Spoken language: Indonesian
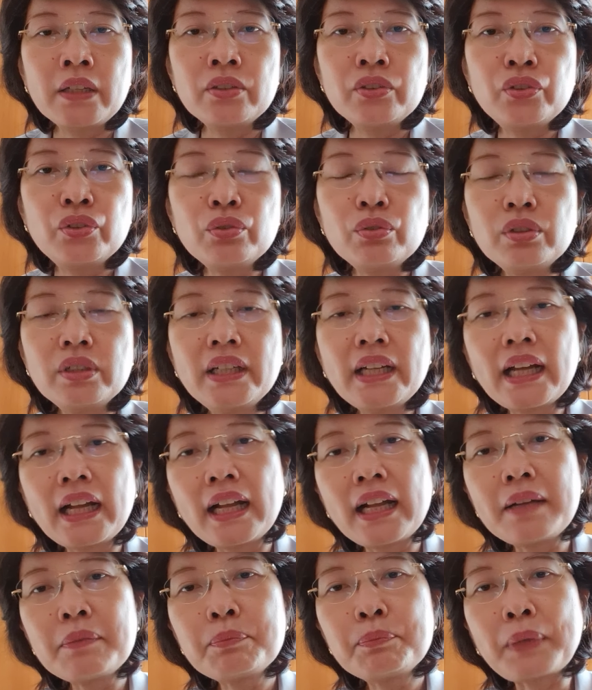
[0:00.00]

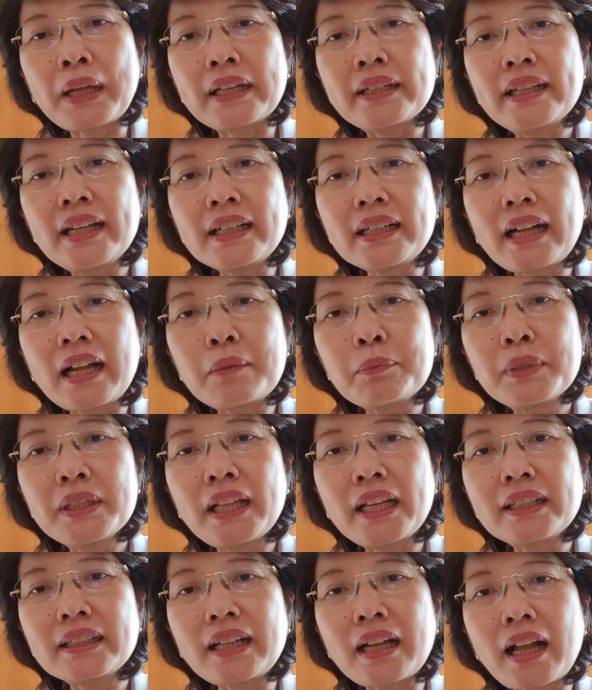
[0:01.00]
juga pada
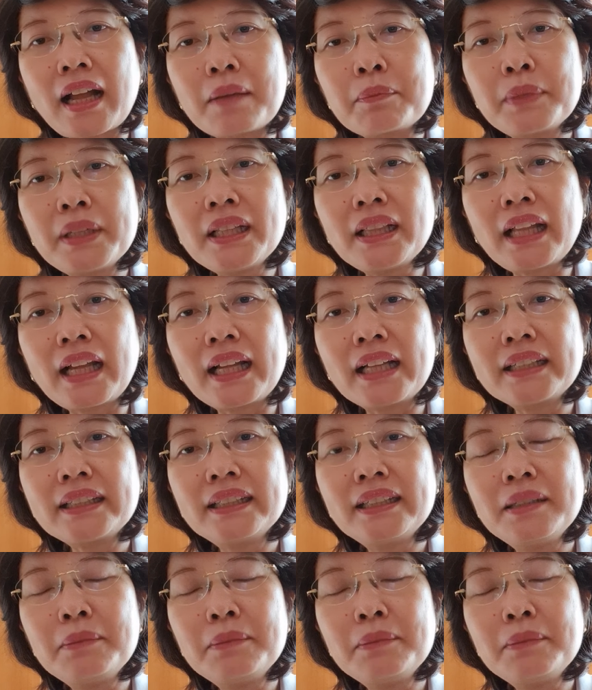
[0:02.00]
kehamilan-kehamilan